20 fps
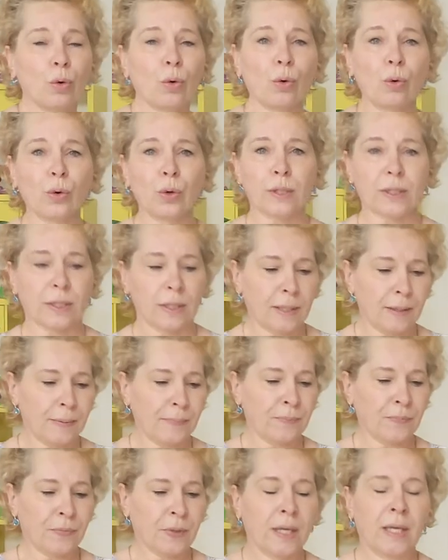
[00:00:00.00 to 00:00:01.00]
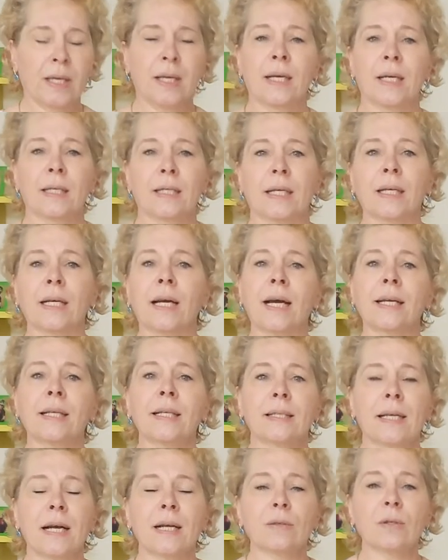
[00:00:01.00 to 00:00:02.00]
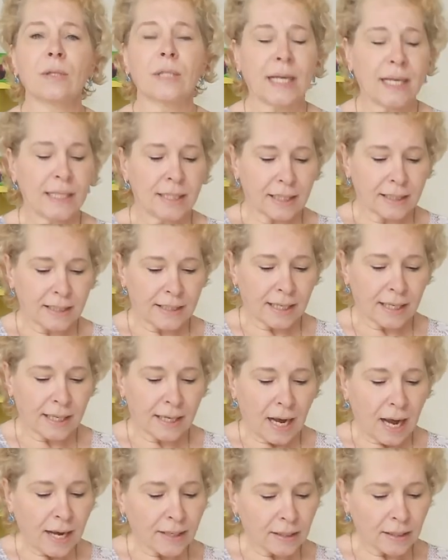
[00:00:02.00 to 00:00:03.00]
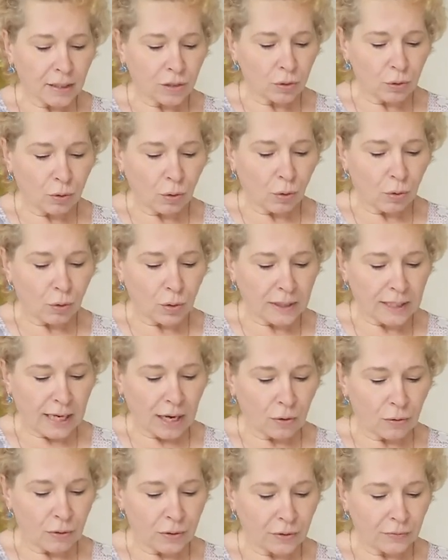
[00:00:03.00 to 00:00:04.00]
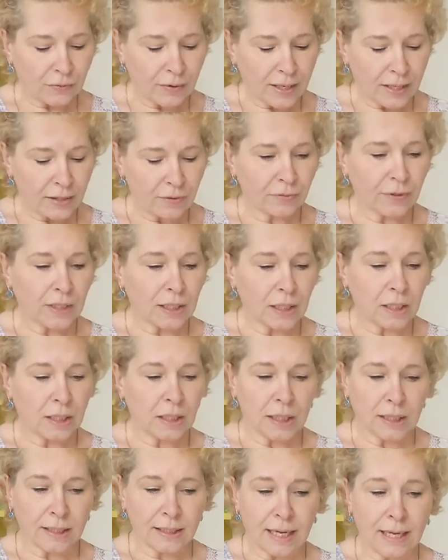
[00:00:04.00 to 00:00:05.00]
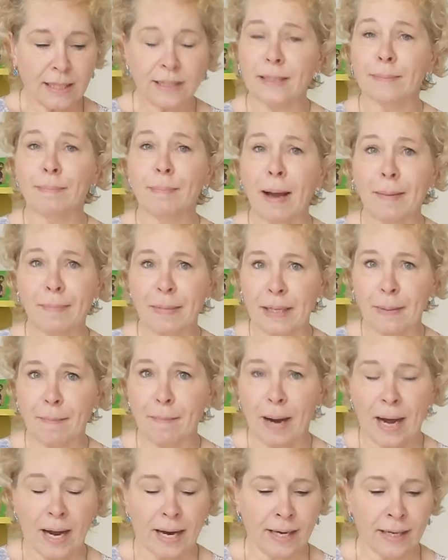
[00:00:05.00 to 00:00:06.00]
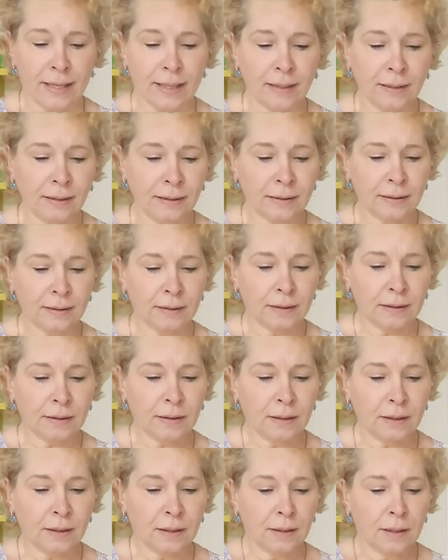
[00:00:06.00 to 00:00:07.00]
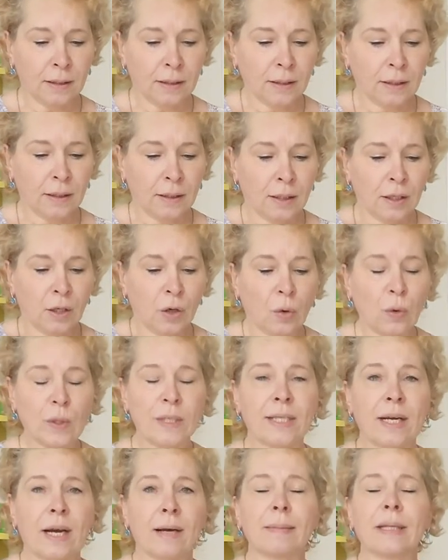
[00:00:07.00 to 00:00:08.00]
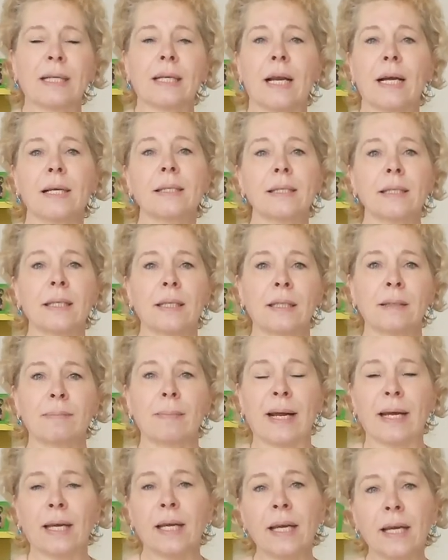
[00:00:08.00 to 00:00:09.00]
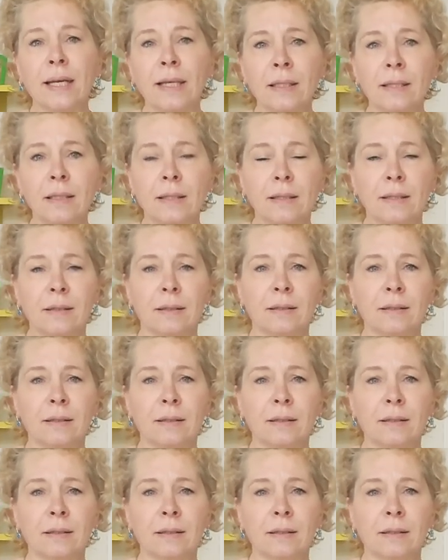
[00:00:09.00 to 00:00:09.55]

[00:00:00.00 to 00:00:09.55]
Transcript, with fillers: größer, dann kann es also sein, dass der gar nicht so groß ausfällt, wie ich jetzt als Mami meine. Und damit lasse ich mein Kind